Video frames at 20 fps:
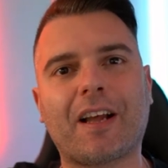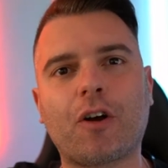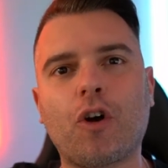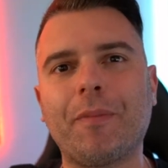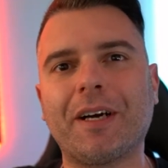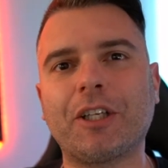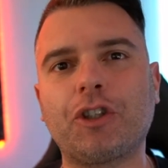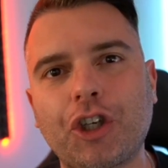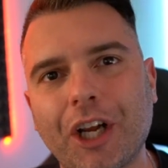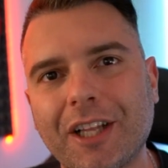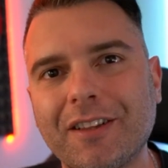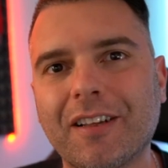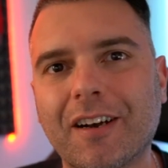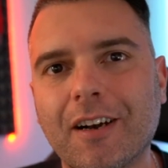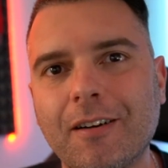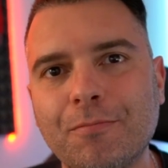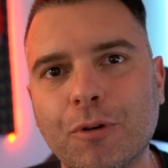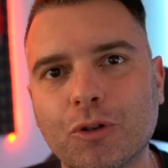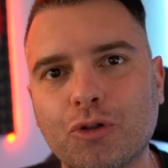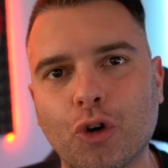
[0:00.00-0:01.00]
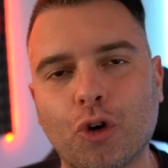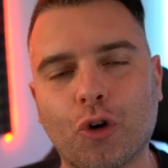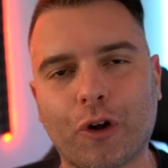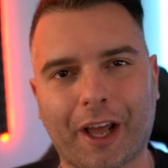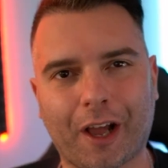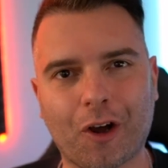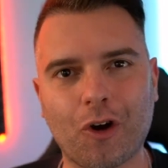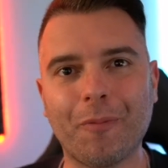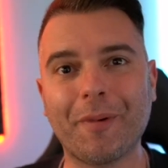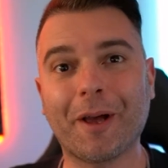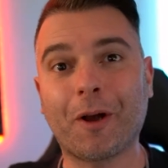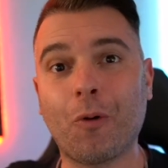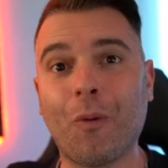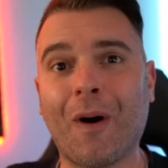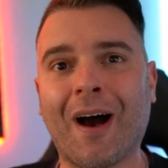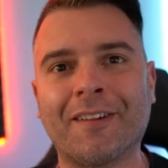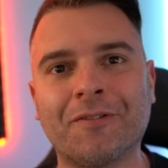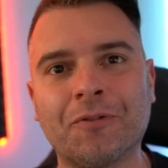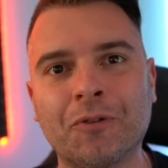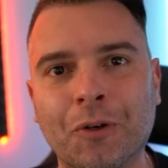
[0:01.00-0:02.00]
È come accendere il motore, è come
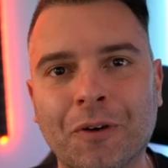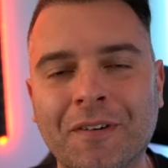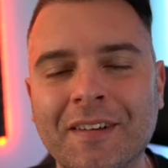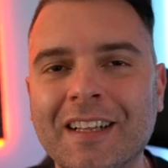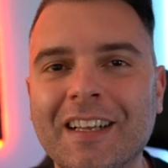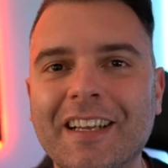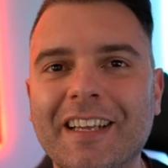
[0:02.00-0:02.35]
quando